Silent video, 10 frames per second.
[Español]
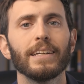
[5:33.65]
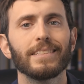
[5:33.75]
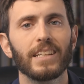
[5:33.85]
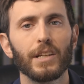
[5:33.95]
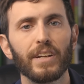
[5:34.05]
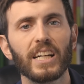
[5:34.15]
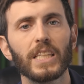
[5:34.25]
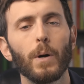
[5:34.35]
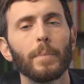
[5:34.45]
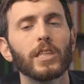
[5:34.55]

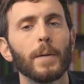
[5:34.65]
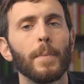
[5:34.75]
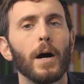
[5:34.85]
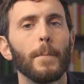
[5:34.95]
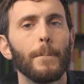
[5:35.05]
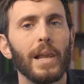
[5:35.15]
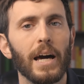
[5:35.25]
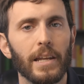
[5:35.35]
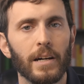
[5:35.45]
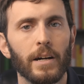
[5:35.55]
significativamente más
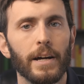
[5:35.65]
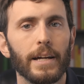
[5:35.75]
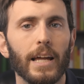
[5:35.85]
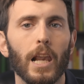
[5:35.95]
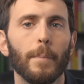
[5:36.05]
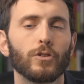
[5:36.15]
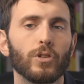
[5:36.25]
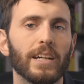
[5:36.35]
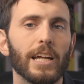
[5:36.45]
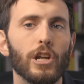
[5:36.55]
plana que la
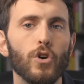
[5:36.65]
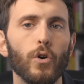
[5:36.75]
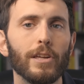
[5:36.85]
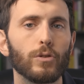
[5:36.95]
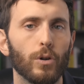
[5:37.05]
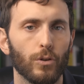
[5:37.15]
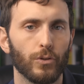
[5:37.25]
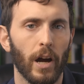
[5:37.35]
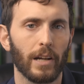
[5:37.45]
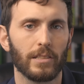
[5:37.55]
persona que no hizo estos
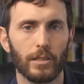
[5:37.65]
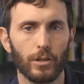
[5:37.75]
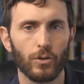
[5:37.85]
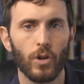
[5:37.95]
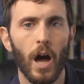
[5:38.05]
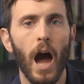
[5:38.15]
ejercicios,